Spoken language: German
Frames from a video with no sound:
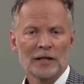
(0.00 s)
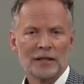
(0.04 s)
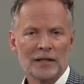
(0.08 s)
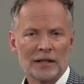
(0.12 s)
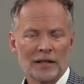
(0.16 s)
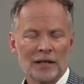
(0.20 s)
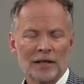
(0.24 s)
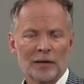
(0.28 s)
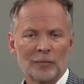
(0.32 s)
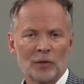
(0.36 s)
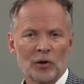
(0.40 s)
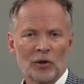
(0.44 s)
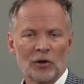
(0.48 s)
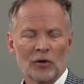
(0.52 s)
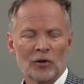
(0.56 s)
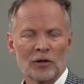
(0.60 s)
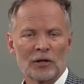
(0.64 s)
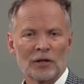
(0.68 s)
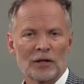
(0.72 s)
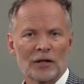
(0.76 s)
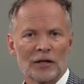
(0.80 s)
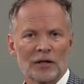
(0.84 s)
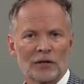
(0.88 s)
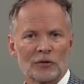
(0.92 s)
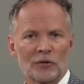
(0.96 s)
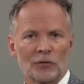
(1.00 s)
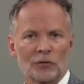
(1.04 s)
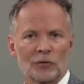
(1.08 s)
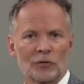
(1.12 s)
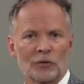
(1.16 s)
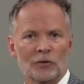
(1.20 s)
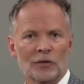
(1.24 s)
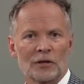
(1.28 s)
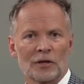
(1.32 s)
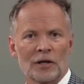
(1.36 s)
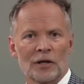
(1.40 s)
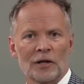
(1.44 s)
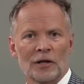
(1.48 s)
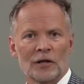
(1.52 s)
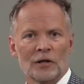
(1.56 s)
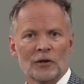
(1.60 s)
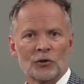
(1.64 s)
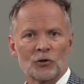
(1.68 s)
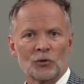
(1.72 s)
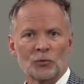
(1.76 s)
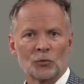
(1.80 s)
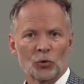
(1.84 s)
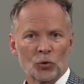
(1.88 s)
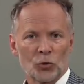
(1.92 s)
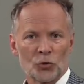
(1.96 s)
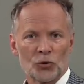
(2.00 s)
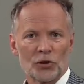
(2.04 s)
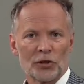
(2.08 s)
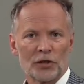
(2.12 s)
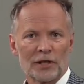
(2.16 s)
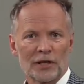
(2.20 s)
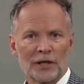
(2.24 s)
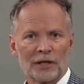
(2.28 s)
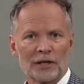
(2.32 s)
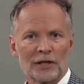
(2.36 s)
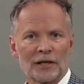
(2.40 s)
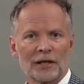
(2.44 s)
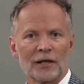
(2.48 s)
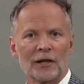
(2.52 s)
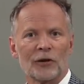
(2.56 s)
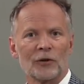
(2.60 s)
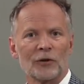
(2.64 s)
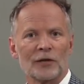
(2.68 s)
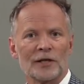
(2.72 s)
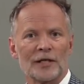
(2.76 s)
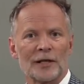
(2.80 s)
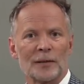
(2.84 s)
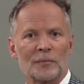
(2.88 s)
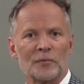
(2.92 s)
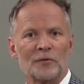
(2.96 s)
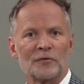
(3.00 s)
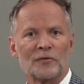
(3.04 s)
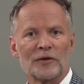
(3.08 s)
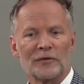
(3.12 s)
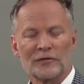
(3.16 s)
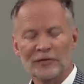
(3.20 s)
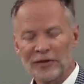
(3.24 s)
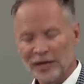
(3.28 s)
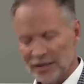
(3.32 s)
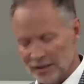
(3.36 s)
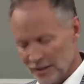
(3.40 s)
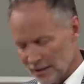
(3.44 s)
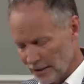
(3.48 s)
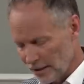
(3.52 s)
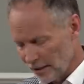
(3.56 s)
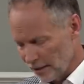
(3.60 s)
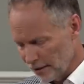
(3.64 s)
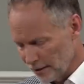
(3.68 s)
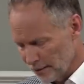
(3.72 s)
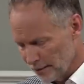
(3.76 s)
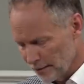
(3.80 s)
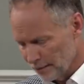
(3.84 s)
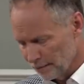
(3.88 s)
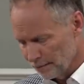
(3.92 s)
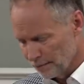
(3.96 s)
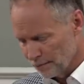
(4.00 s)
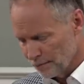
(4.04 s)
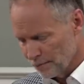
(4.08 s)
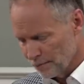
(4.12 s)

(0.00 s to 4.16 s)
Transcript: die er begonnen hat und zum größten Teil dann auch selbst verfasst hat.